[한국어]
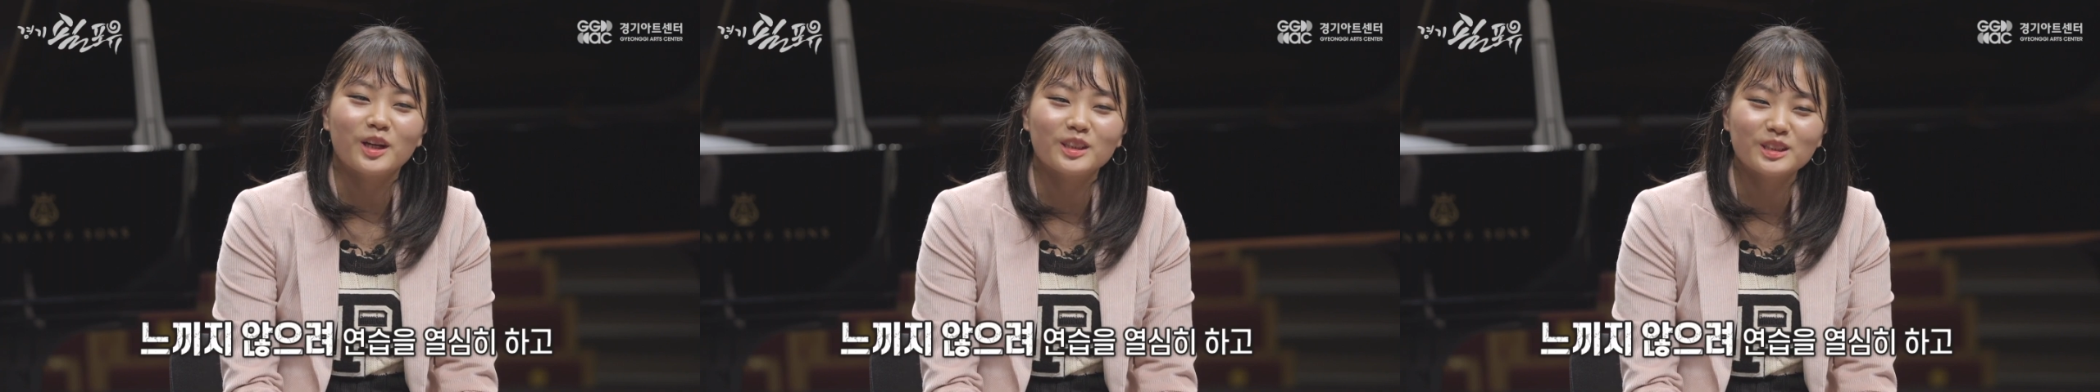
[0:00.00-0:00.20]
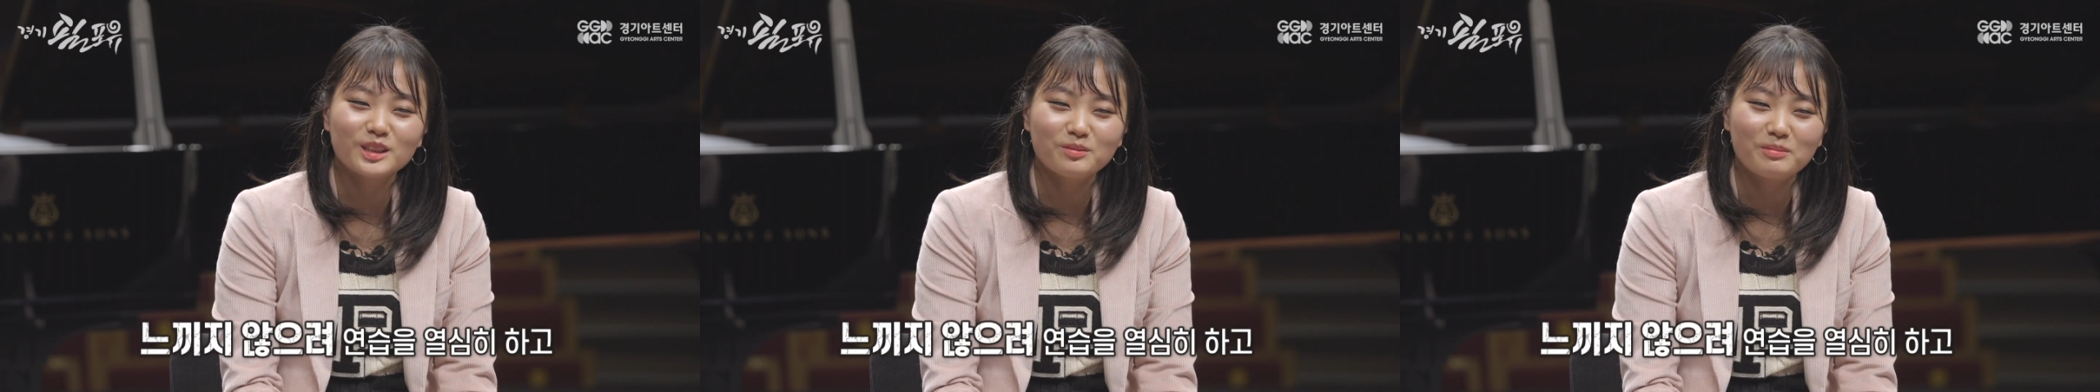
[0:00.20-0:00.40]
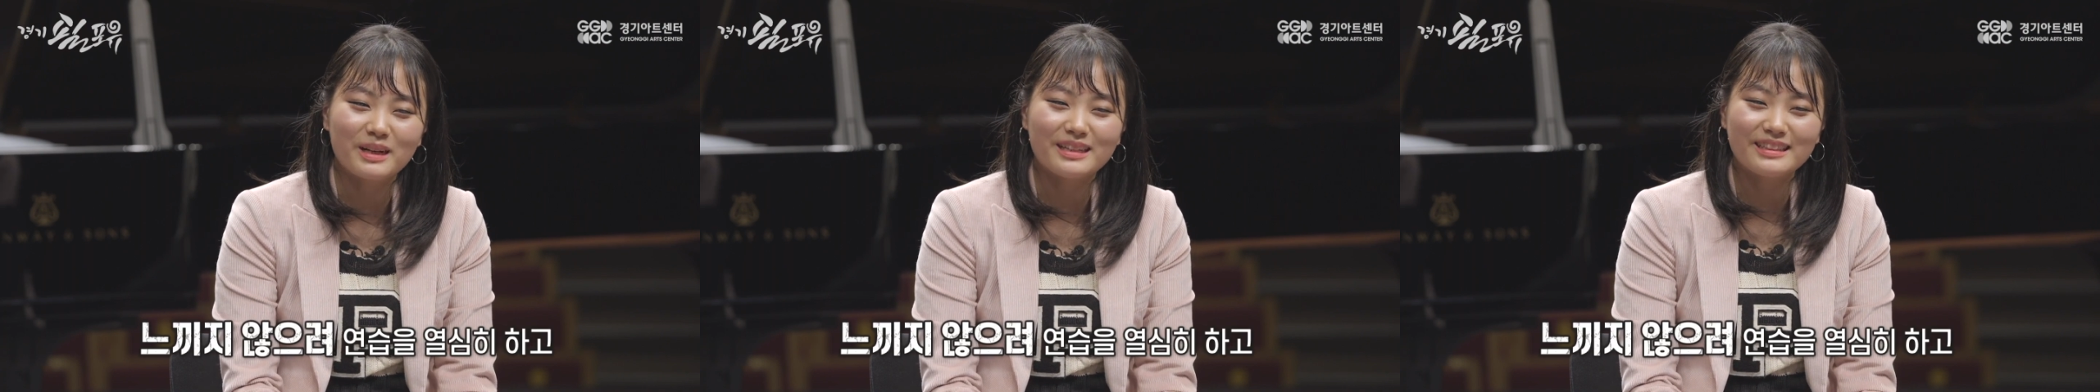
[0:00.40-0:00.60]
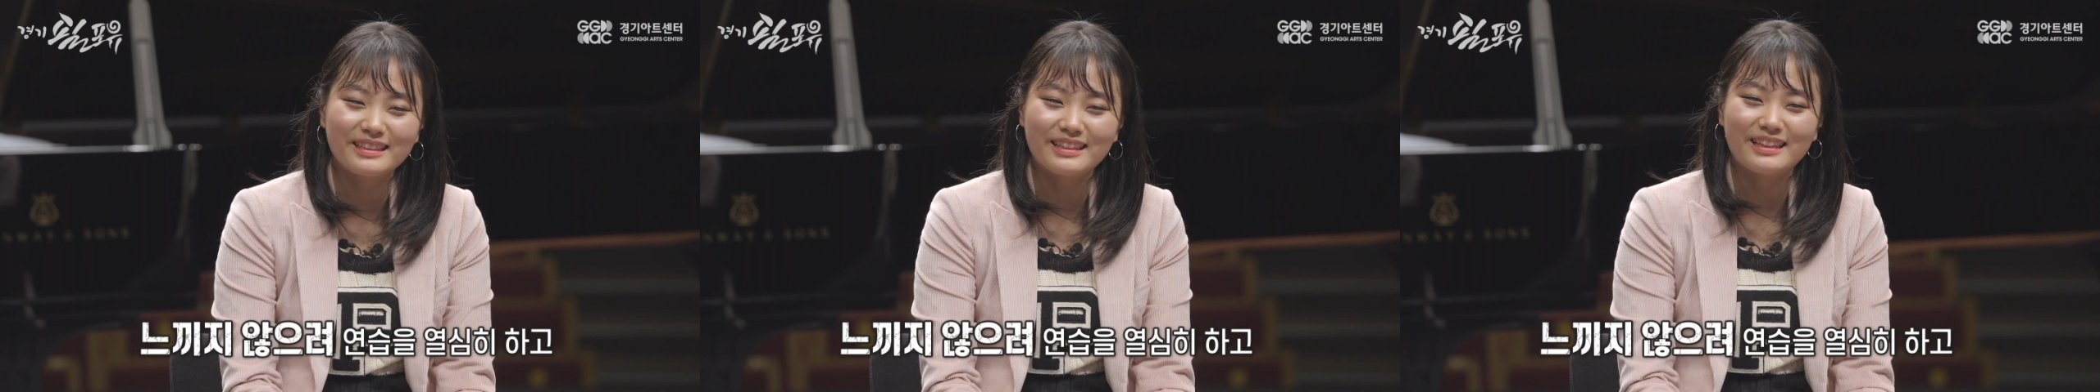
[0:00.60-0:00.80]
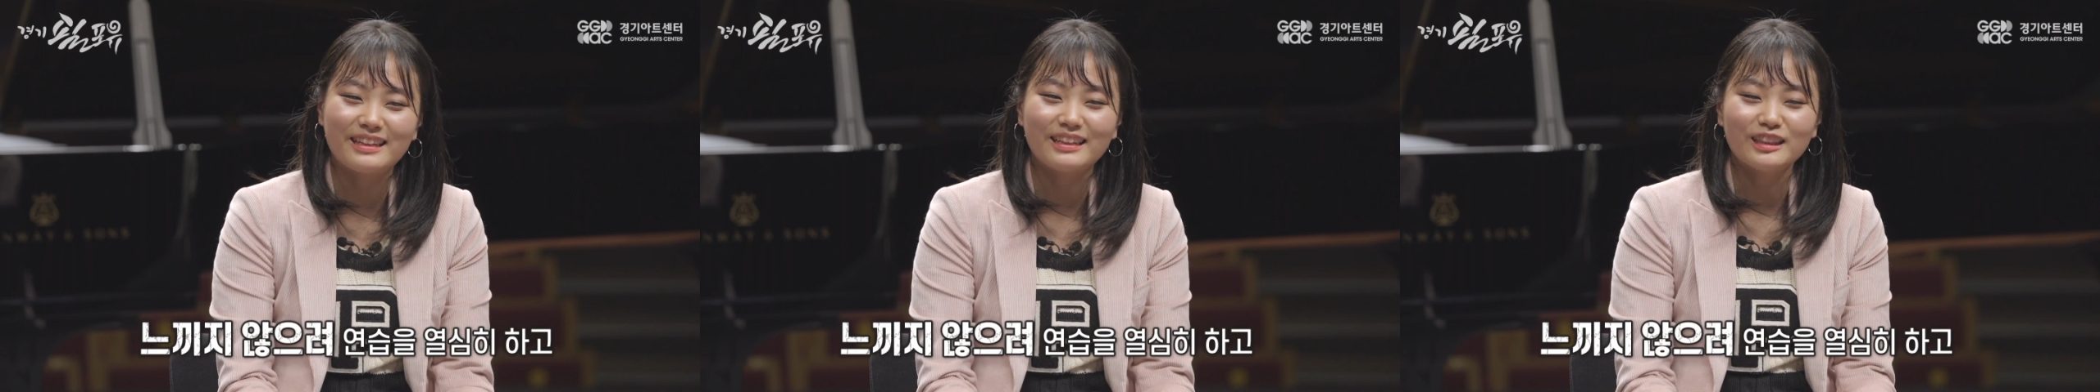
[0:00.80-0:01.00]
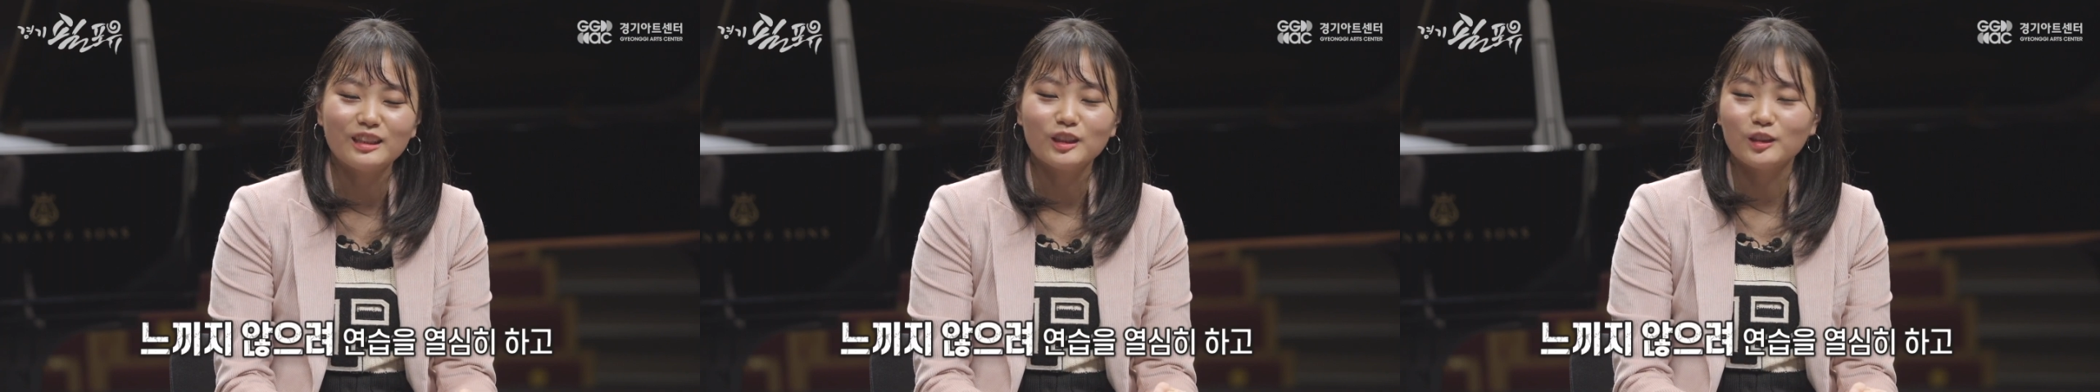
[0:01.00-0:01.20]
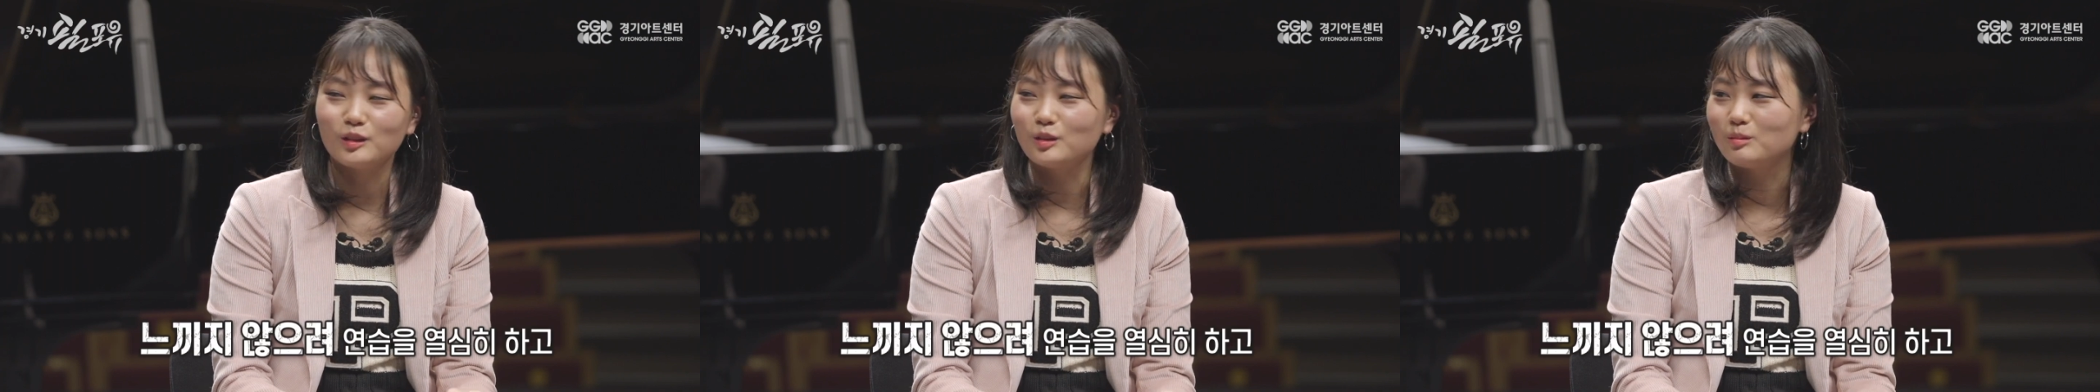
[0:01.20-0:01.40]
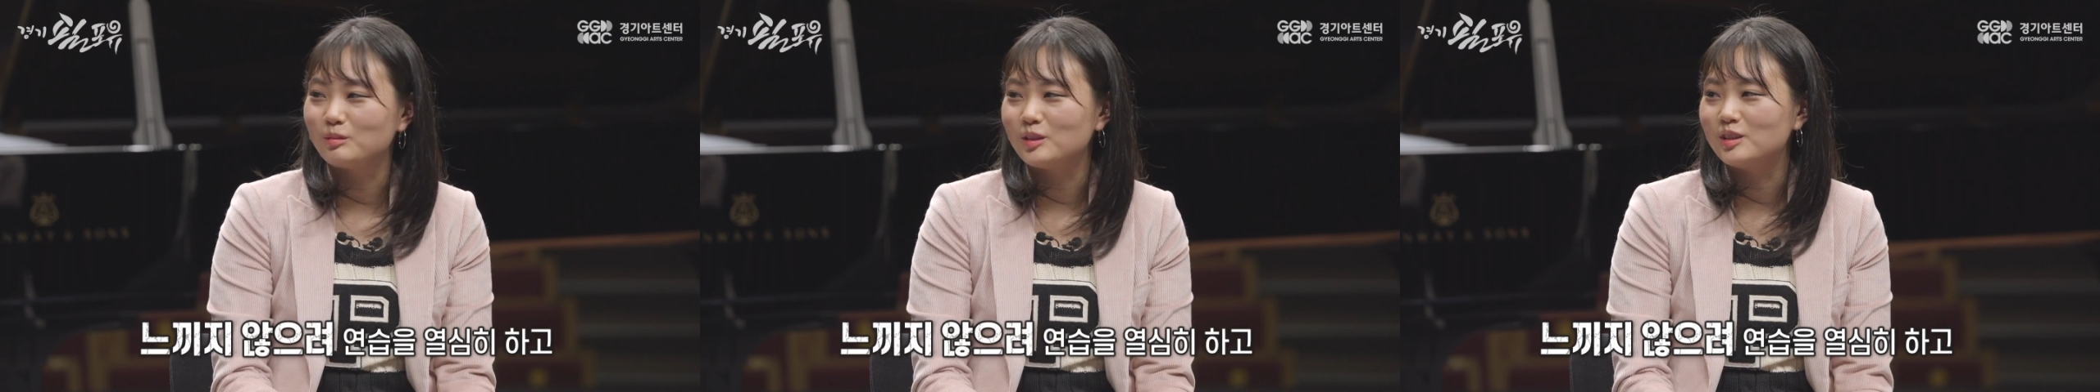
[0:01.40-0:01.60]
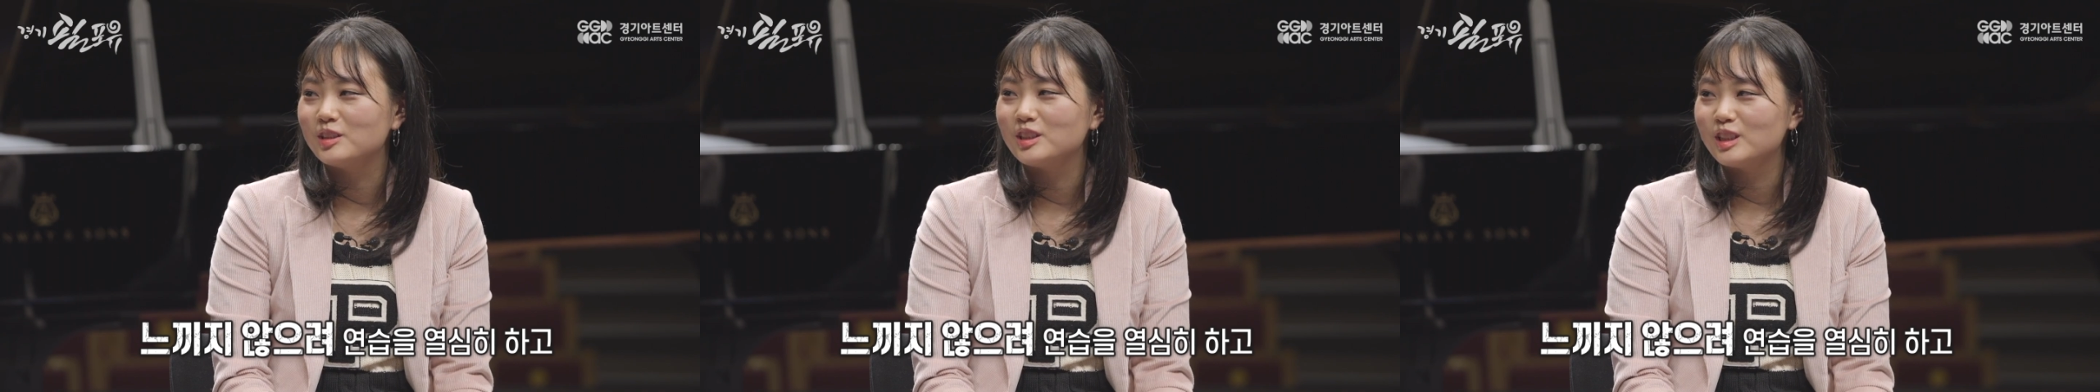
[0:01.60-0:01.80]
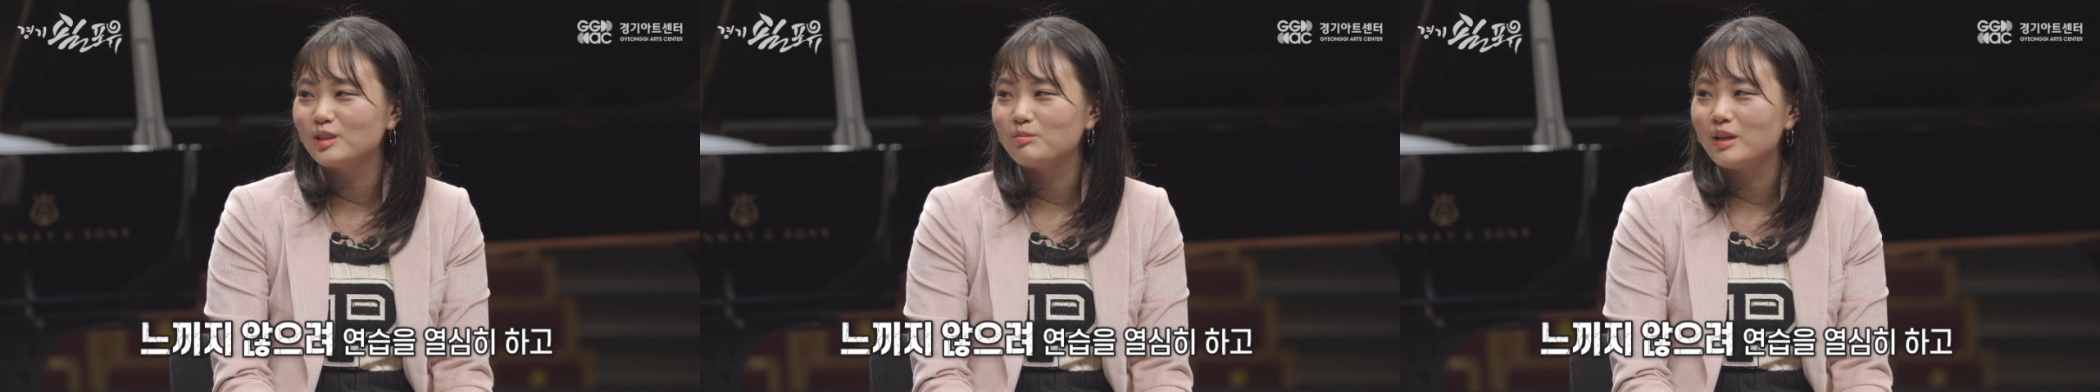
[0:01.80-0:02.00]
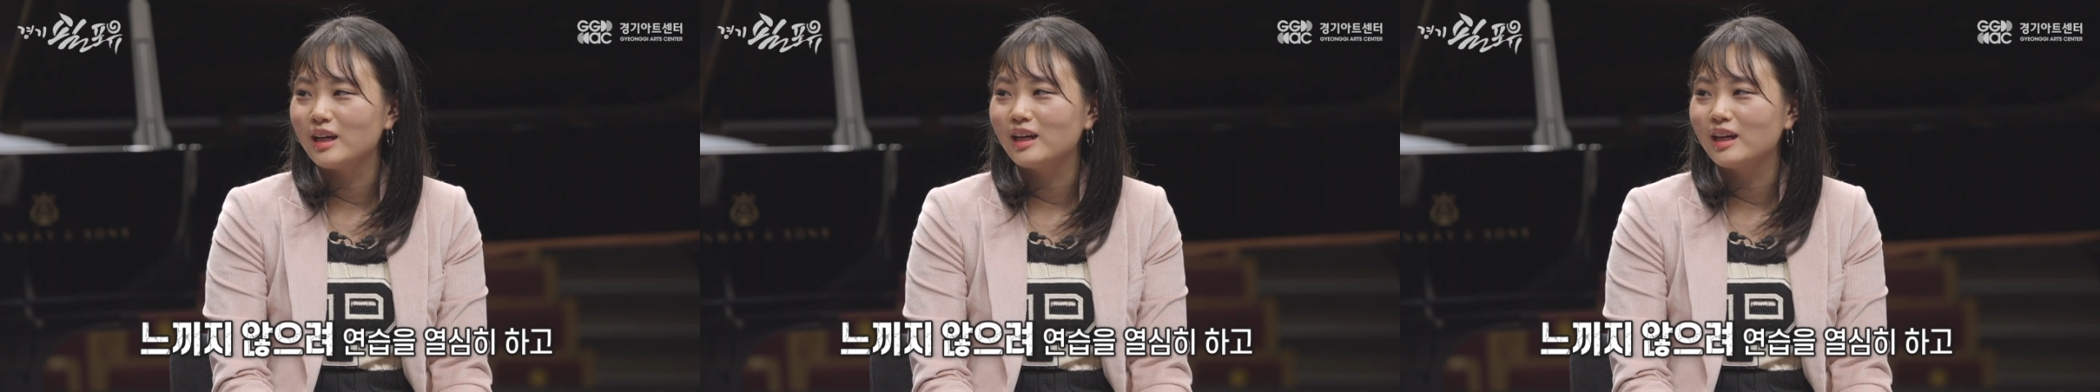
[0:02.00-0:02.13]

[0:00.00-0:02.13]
연습할 때 좀 열심히